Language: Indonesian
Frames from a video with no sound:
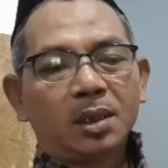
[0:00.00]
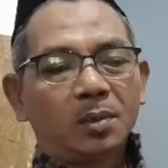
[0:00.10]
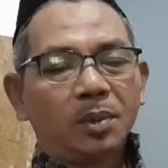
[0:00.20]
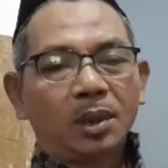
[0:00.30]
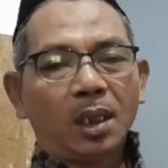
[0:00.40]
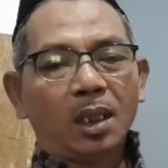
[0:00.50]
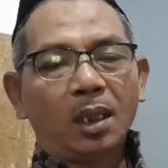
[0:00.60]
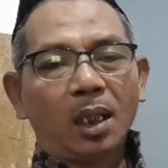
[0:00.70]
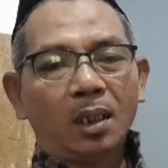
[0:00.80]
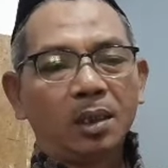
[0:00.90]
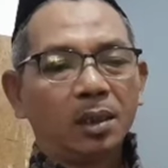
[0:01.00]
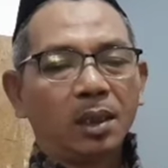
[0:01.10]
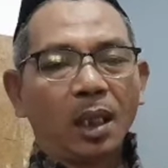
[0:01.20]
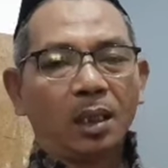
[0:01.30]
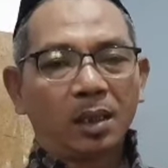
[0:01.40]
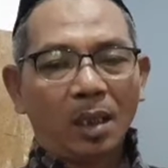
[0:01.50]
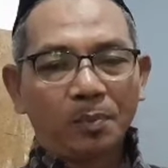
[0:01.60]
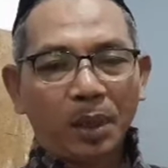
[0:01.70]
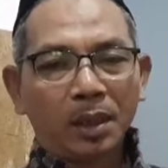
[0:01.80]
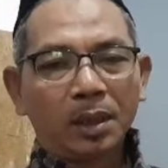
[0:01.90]
Sementara yang ada di
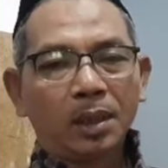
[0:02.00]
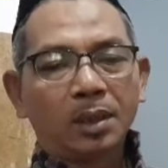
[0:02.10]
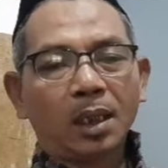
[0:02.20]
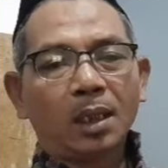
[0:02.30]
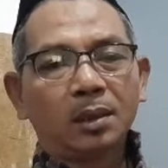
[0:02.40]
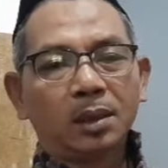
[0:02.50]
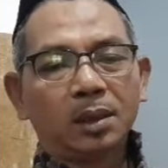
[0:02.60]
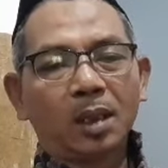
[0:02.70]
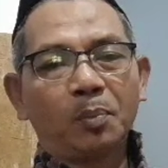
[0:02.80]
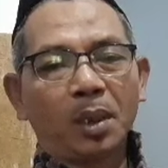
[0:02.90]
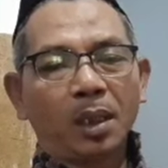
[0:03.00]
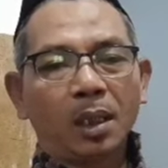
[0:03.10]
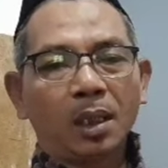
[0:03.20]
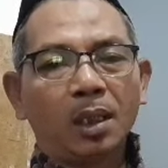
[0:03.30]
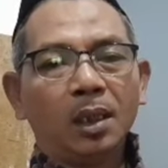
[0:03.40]
hadapan kita tidak pernah